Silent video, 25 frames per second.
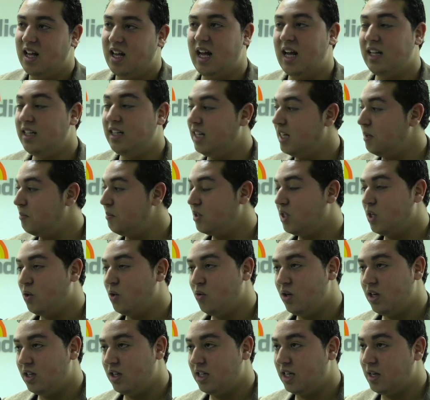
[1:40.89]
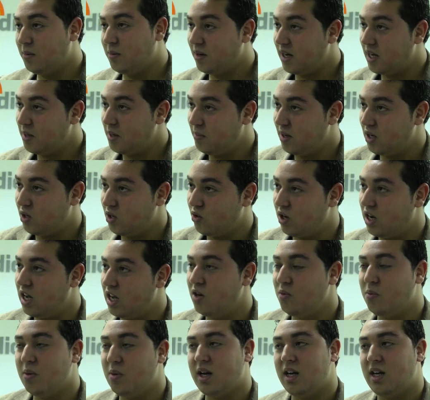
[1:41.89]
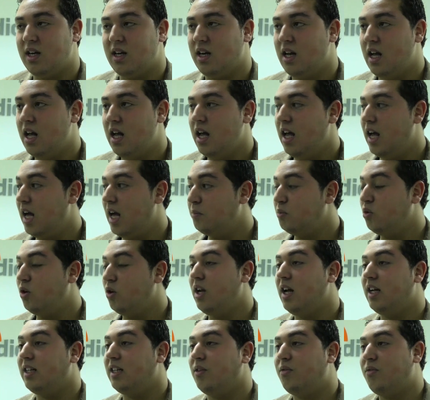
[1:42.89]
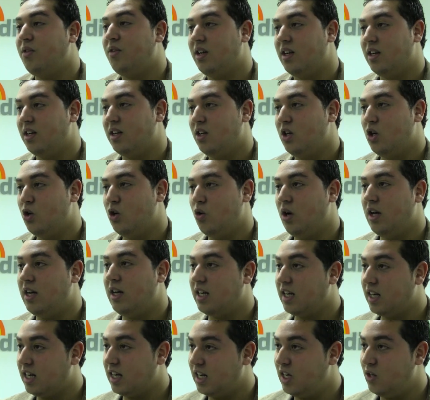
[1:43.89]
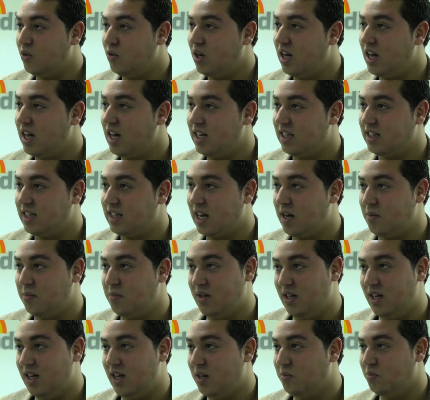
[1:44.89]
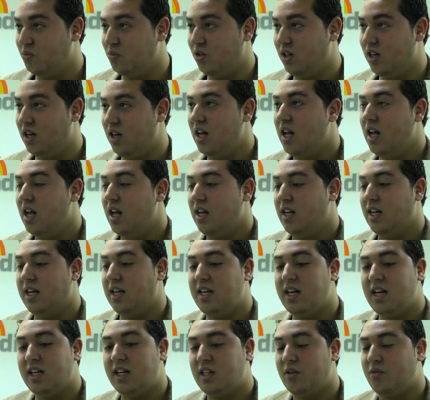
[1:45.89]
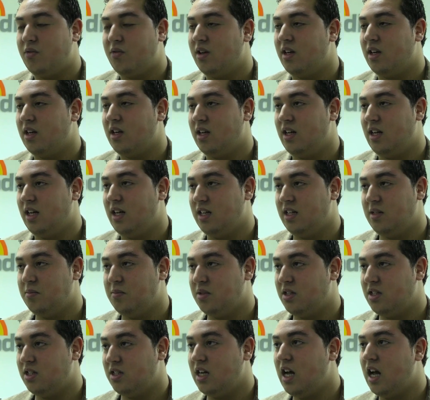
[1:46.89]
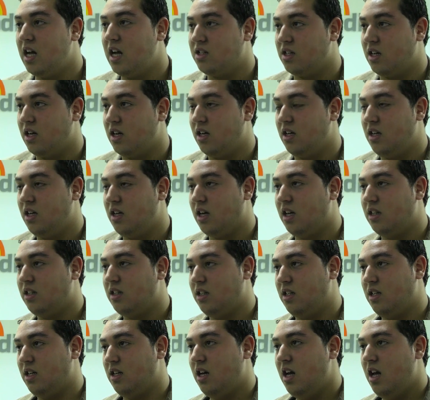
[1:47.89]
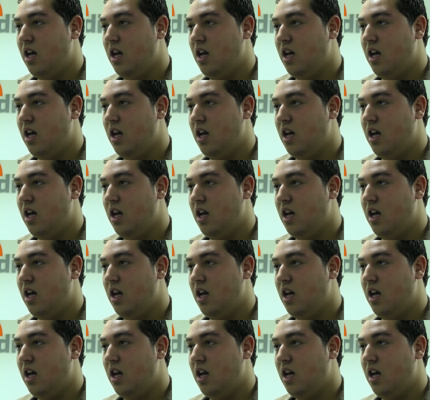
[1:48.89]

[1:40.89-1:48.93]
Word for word: عادي حنا ما تحولناش حنا باقيين مع القران وباقيين الحمد لله هذا فن وحنا كنغنيو الاغاني الطربيه الحمد لله يعني هذا فن يعني ماشي شي حاجه اللي غادي